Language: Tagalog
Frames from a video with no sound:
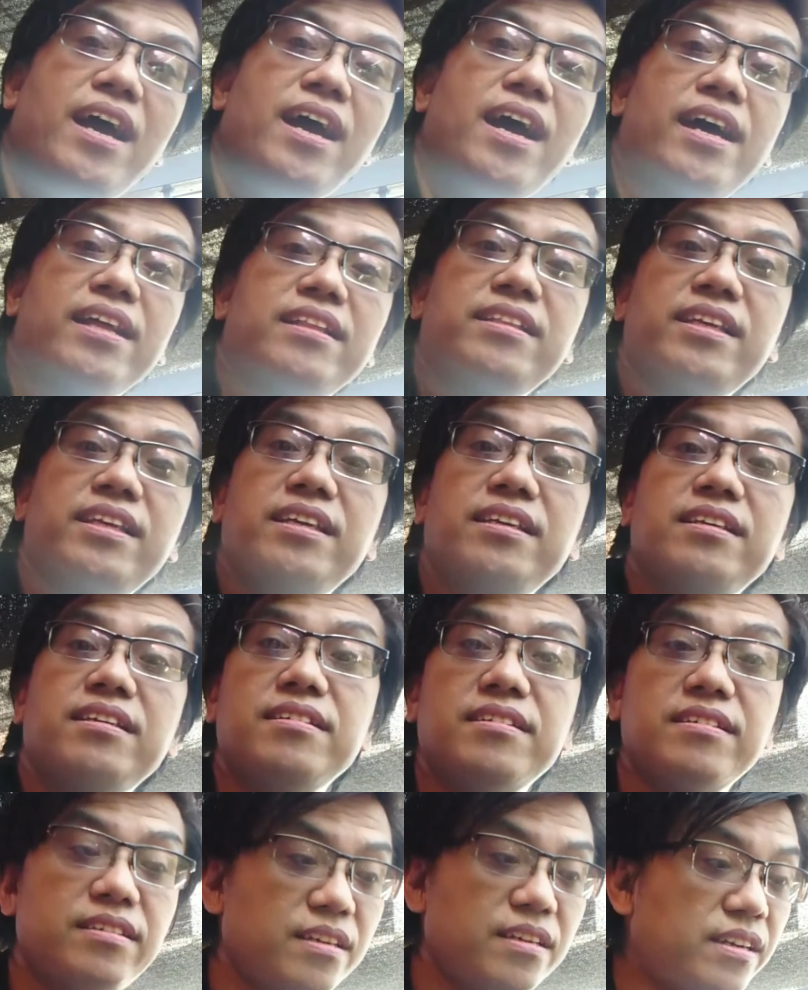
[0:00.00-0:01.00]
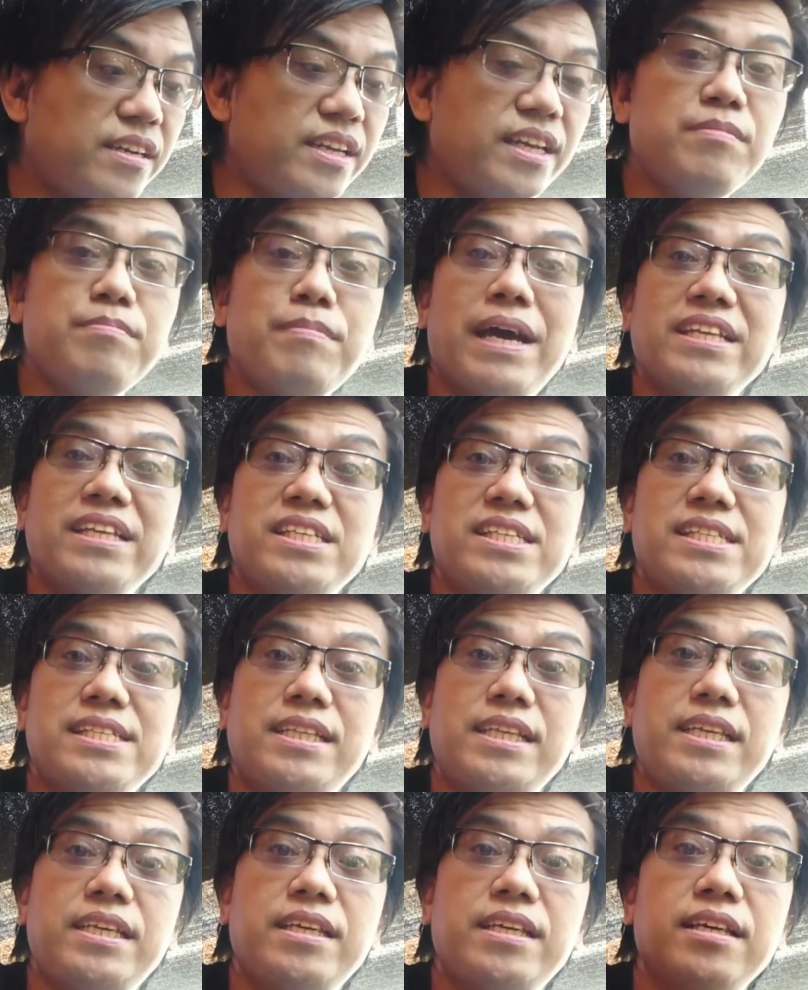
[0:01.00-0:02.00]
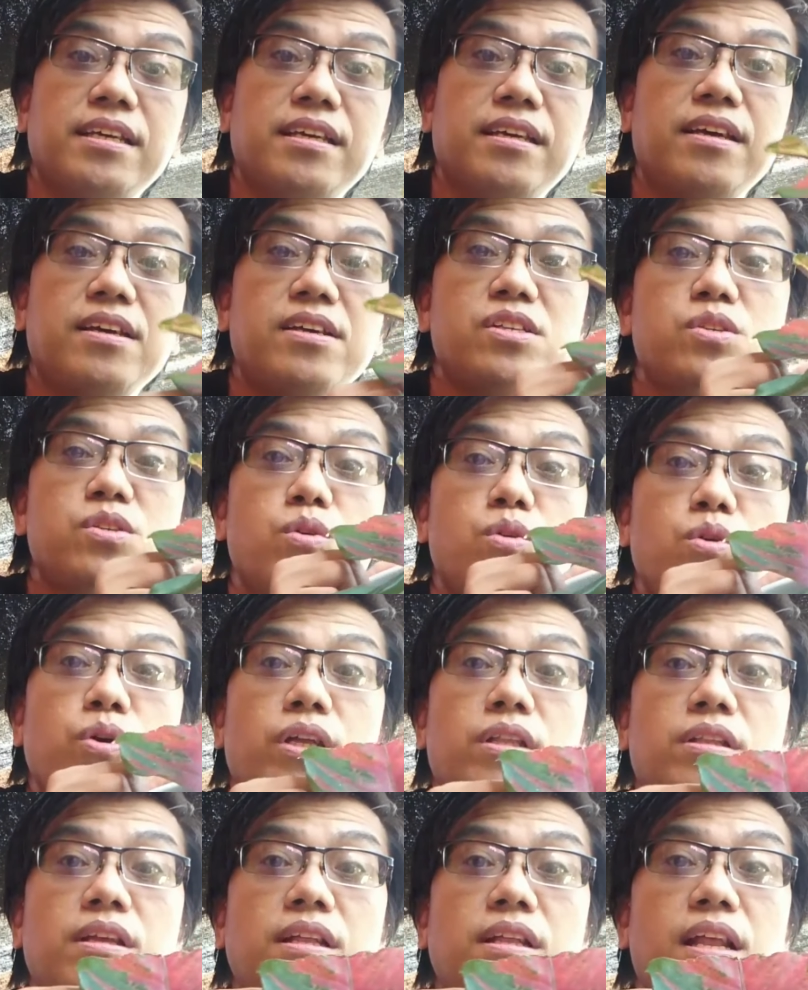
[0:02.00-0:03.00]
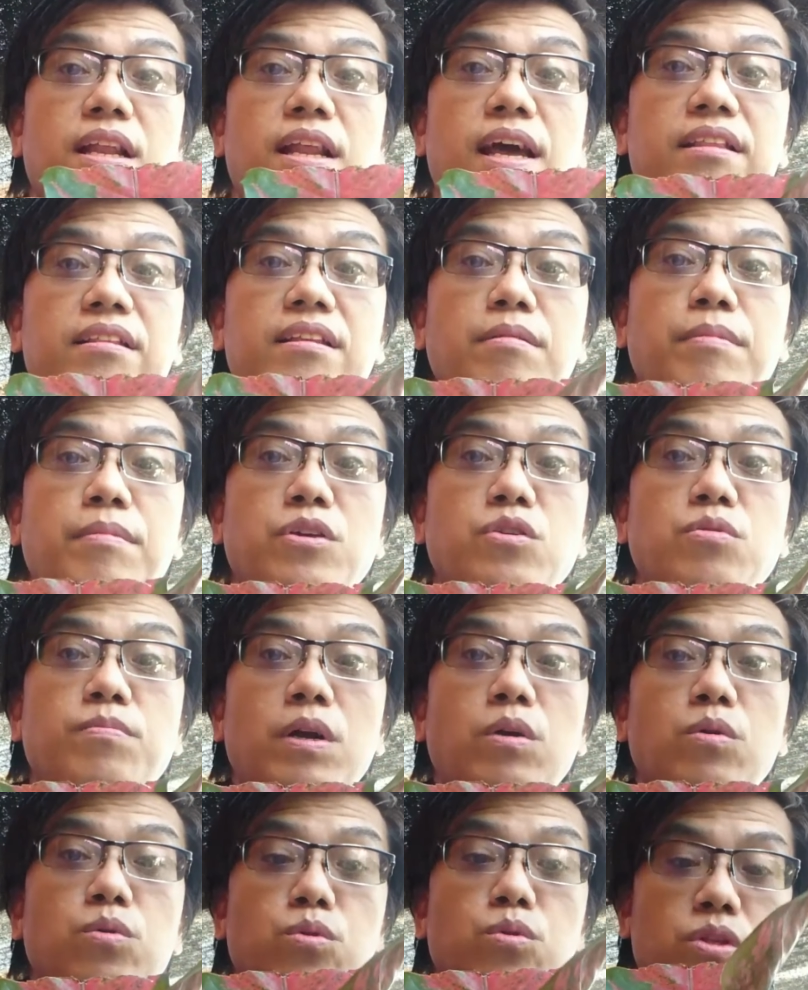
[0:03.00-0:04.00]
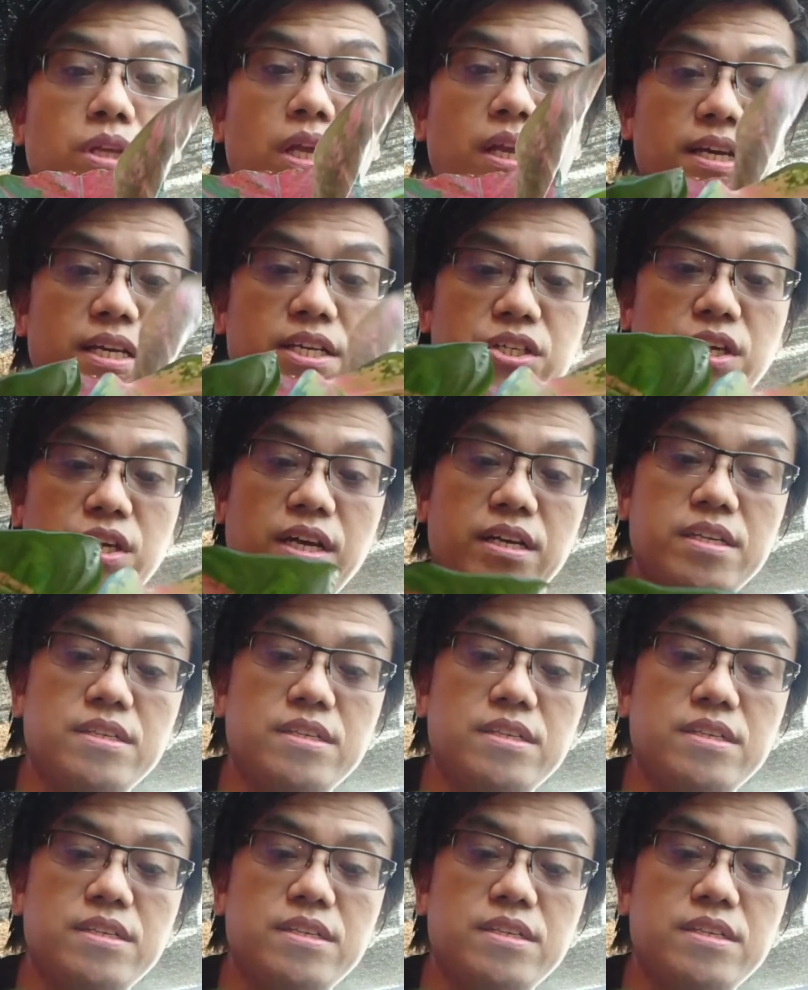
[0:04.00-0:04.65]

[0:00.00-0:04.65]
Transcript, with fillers: ang ating Red Majesty So, ito nga natin, medyo malungkot talaga siya.